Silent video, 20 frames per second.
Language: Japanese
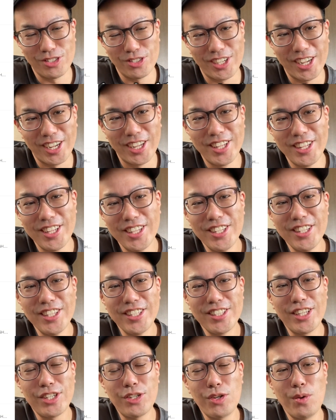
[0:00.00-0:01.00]
か。で、
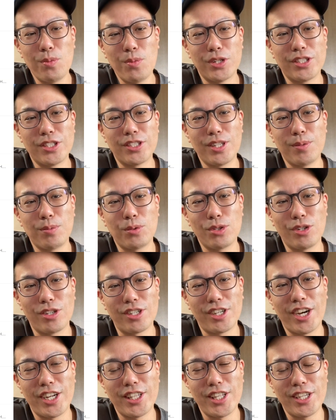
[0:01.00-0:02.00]
今日もですね、多分おそら
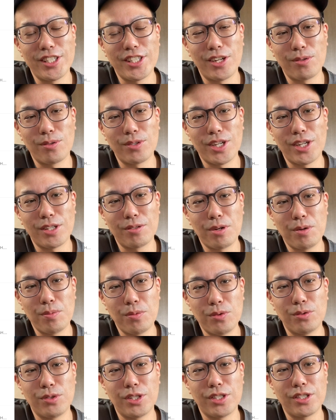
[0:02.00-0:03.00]
く変えないんだろうなとは
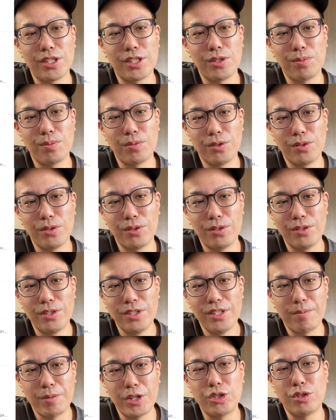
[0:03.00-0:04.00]
思うんですけども、
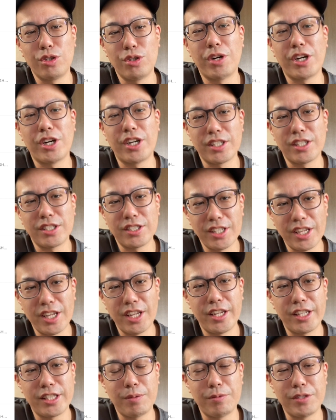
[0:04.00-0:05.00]
まあ一応今からですね、やって